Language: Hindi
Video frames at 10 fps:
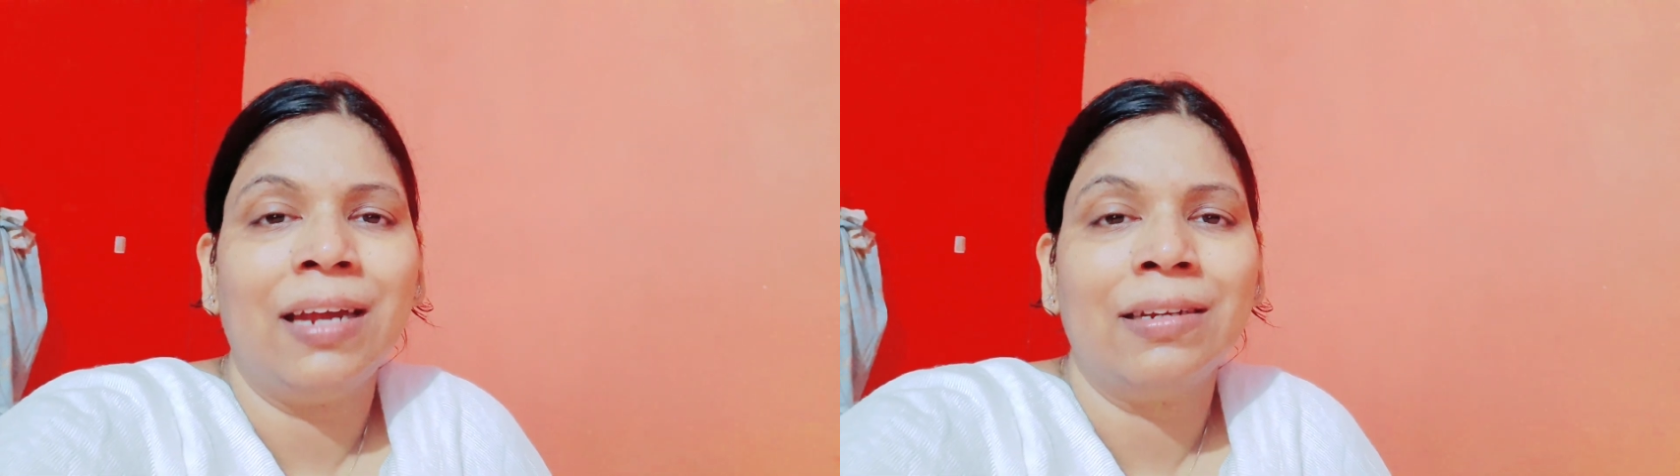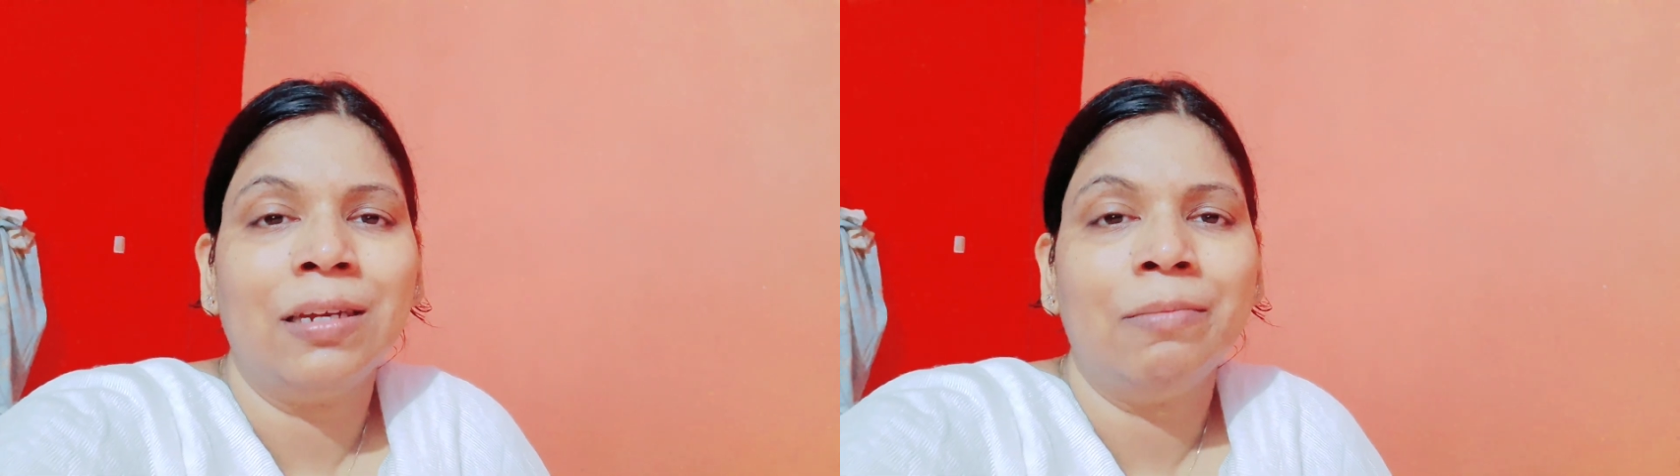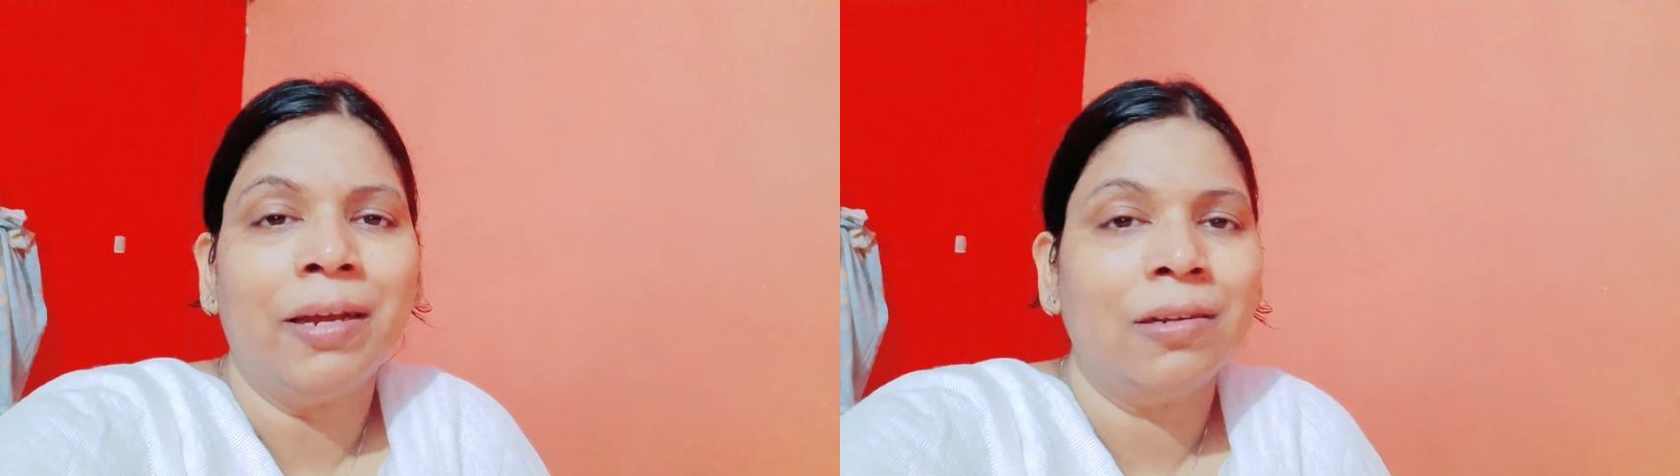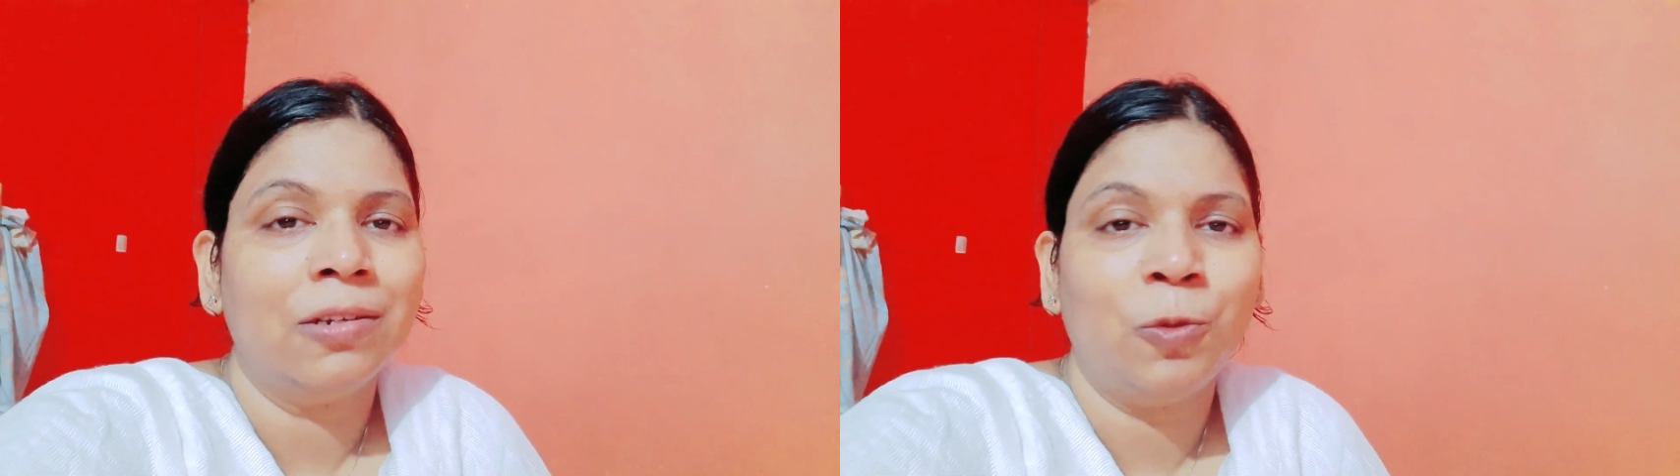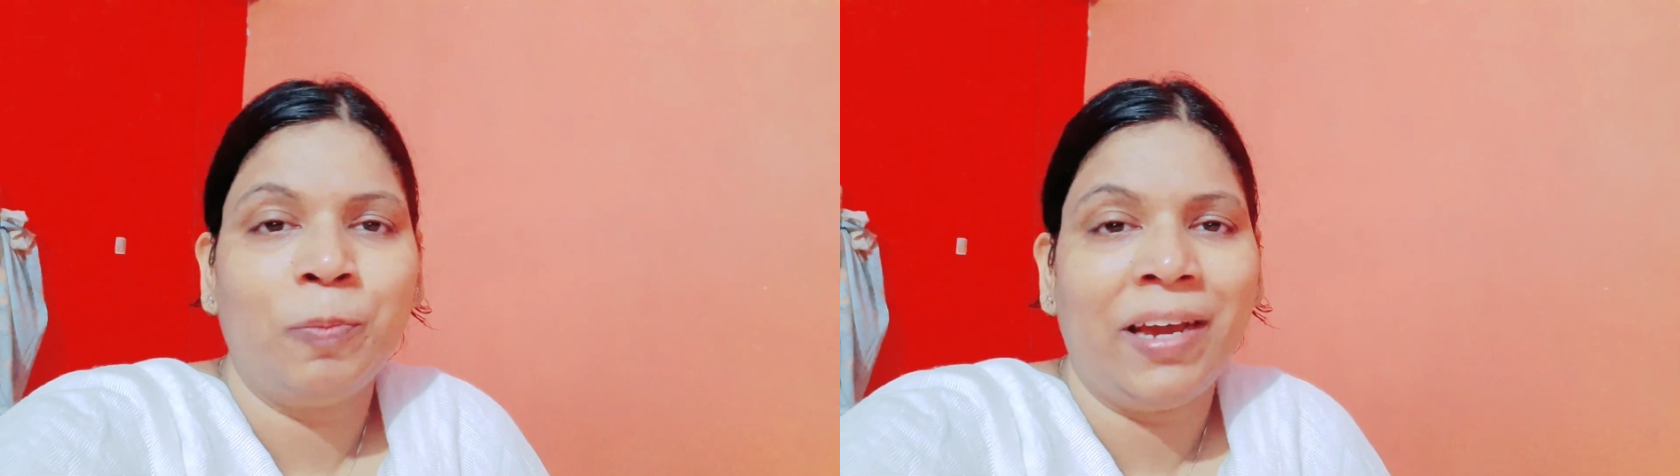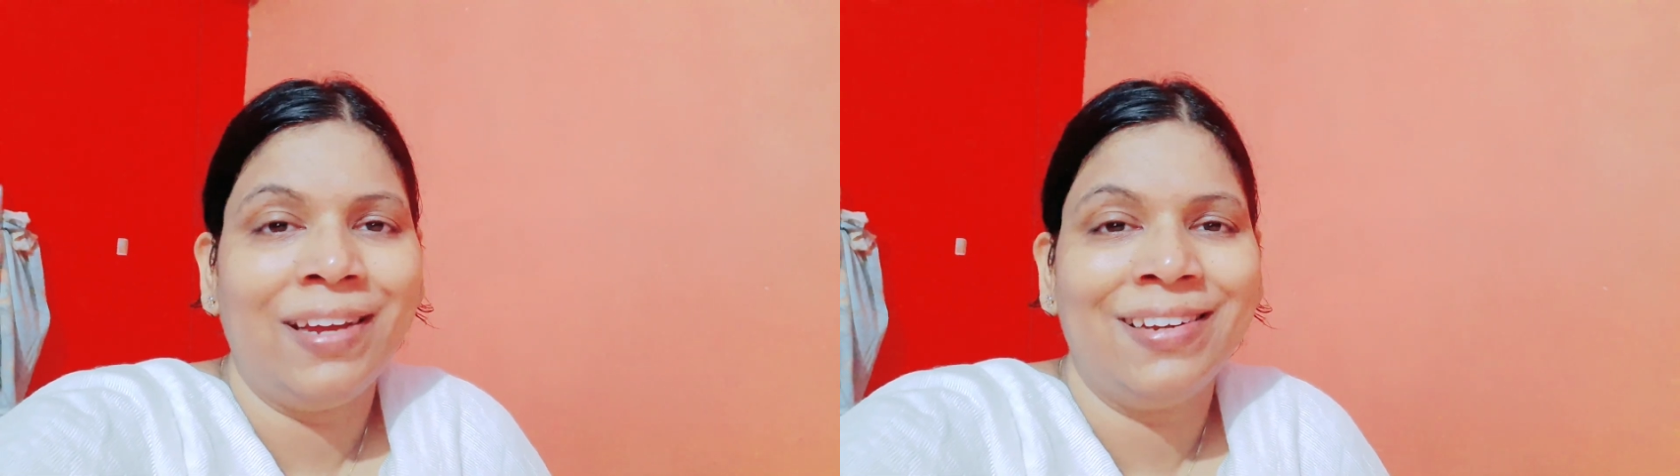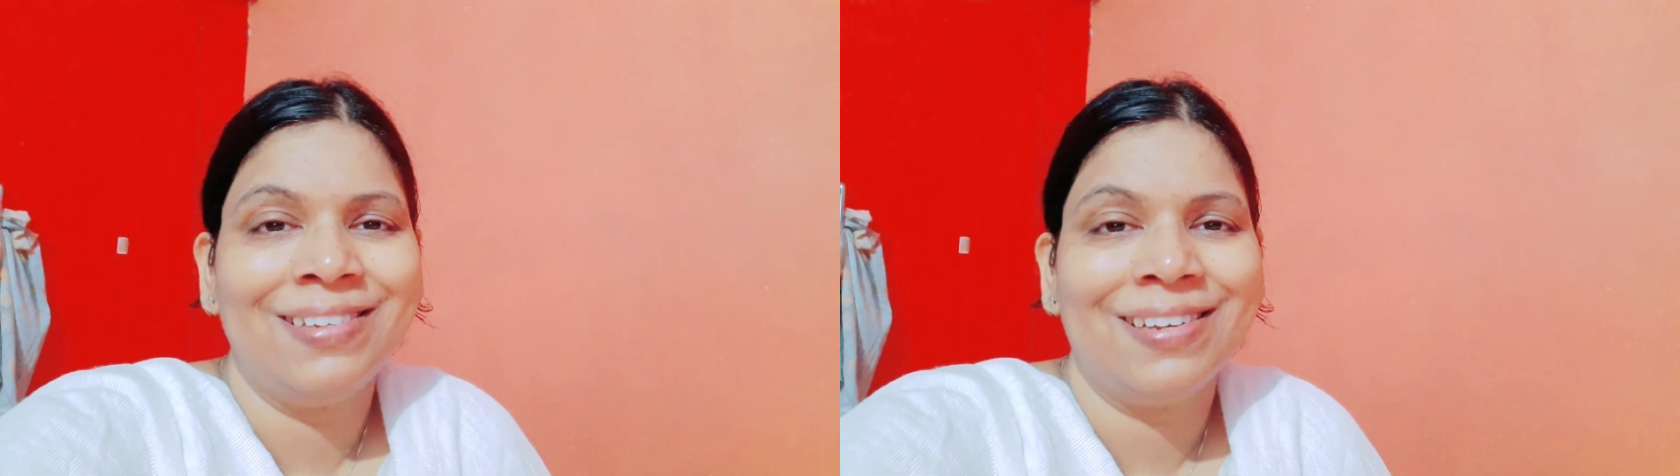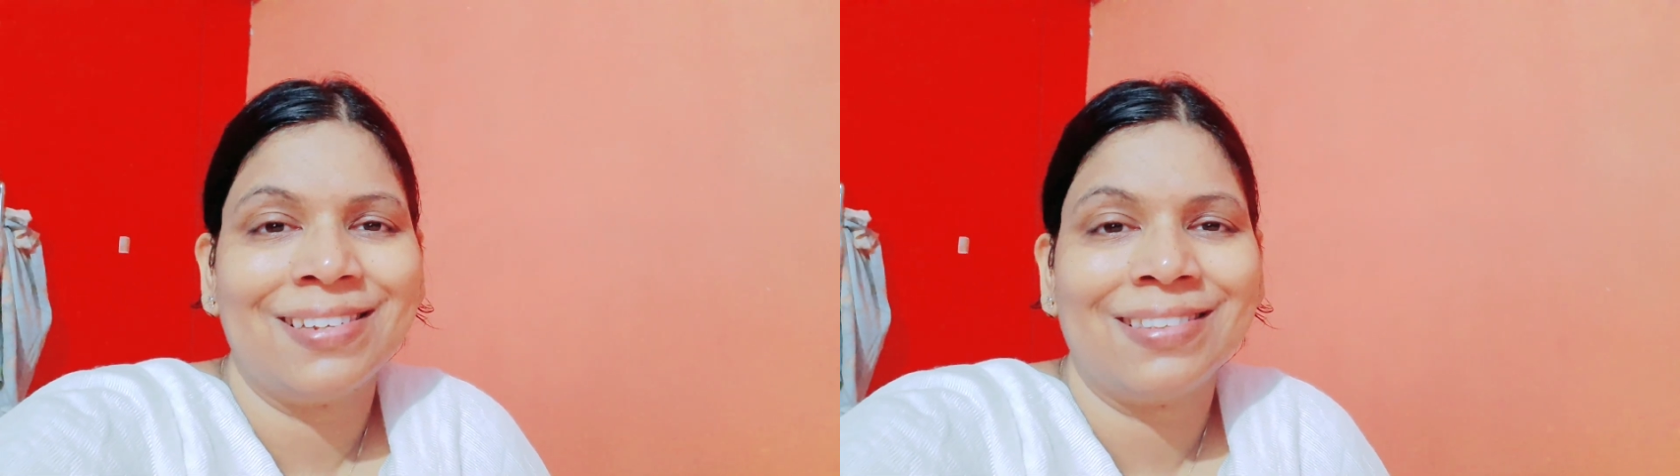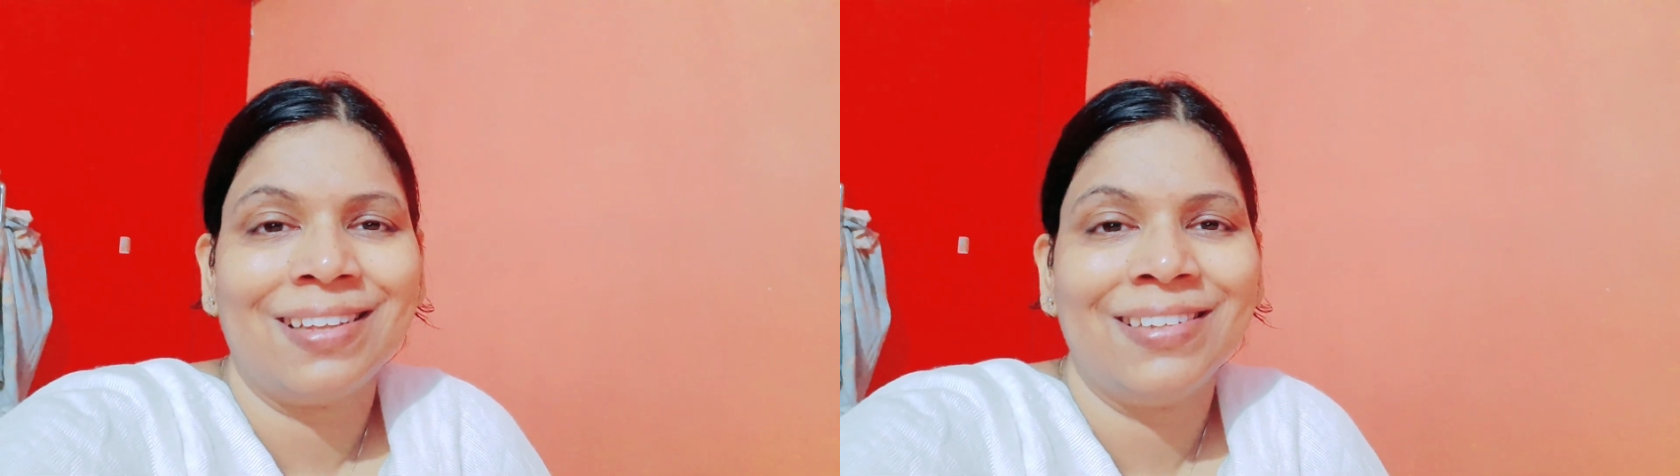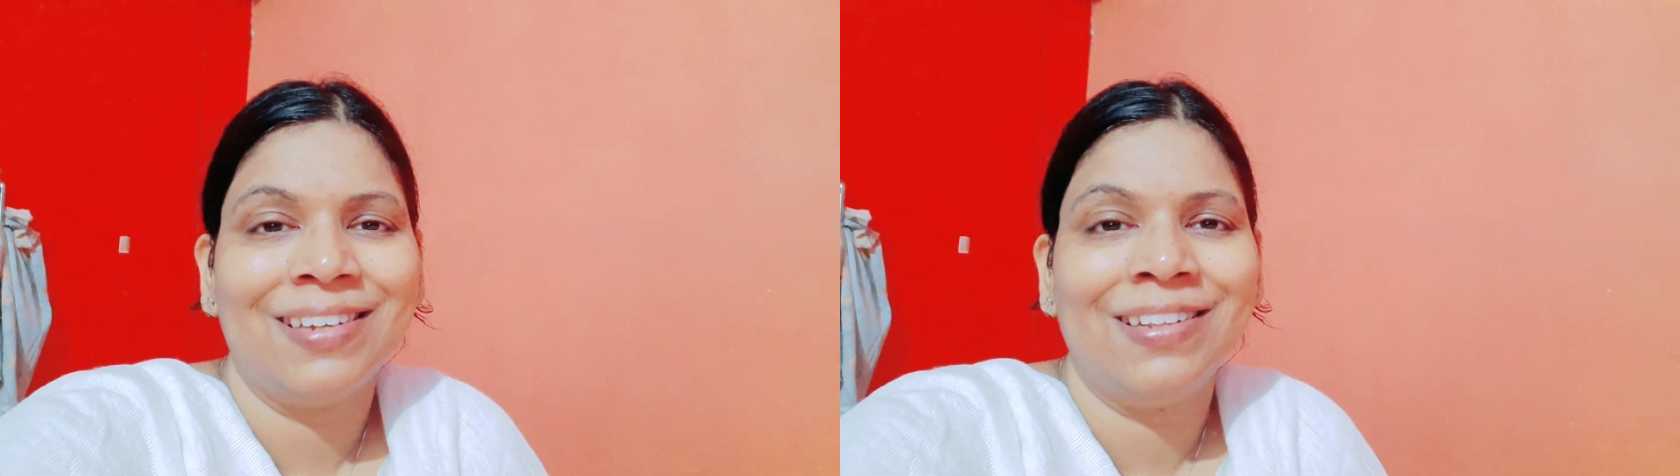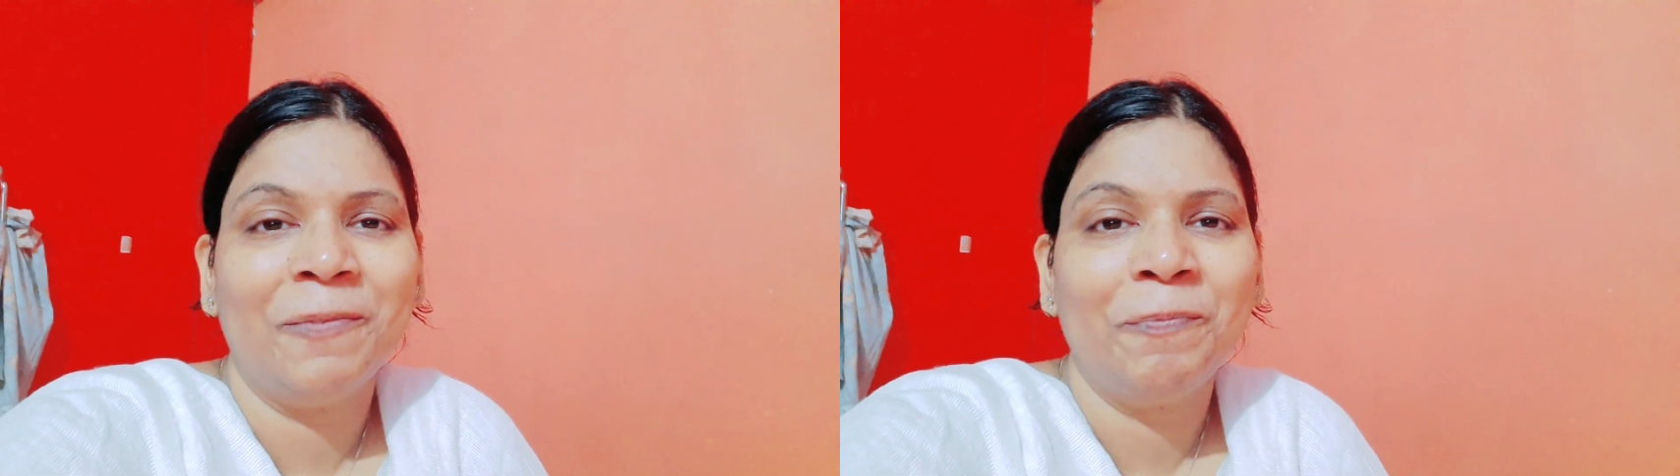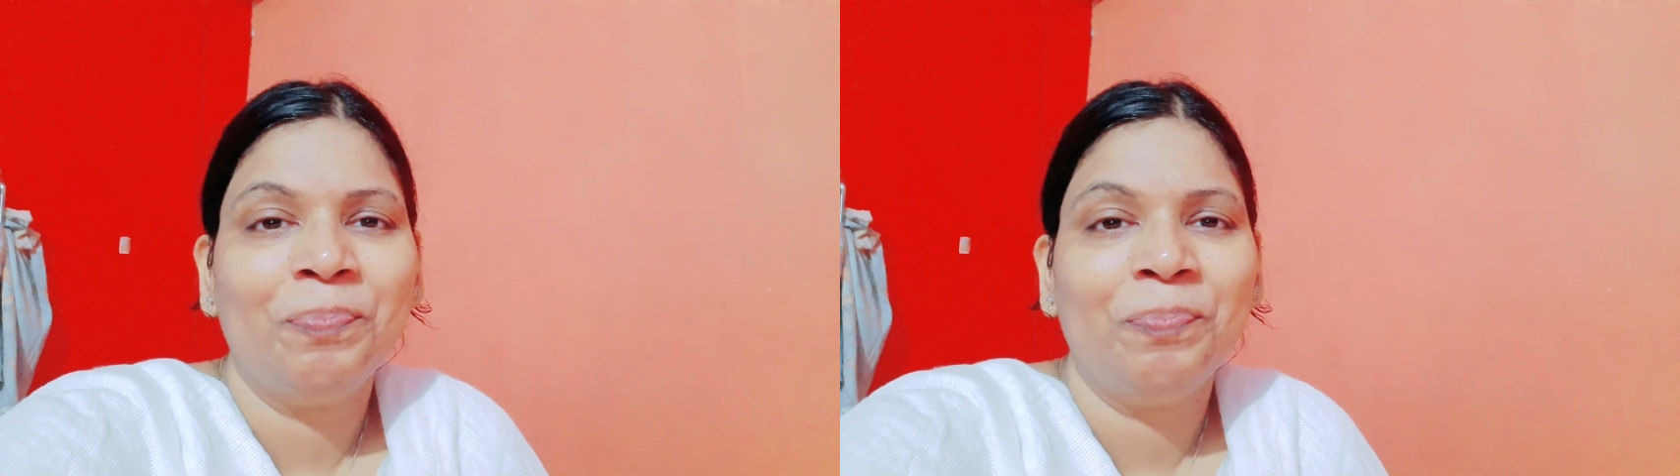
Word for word: डांट कर मार कर तो पढ़ाया नहीं जा सकता है ज़्यादा